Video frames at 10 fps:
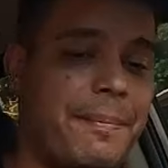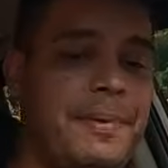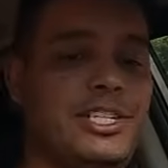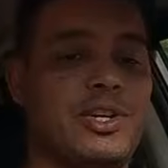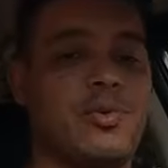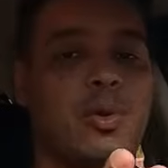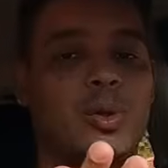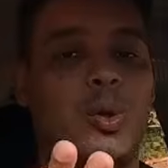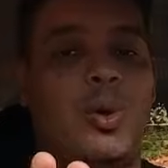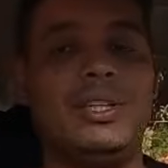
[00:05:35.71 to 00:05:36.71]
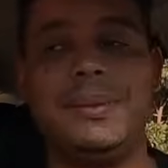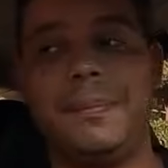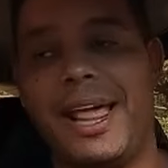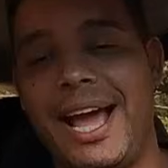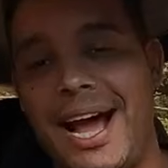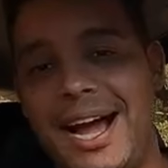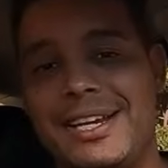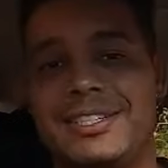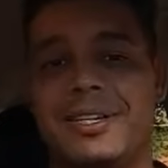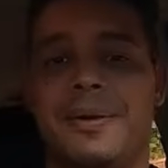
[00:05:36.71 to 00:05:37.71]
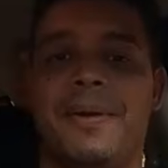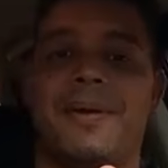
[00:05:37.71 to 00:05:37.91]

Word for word: vai pedir controle de embreagem,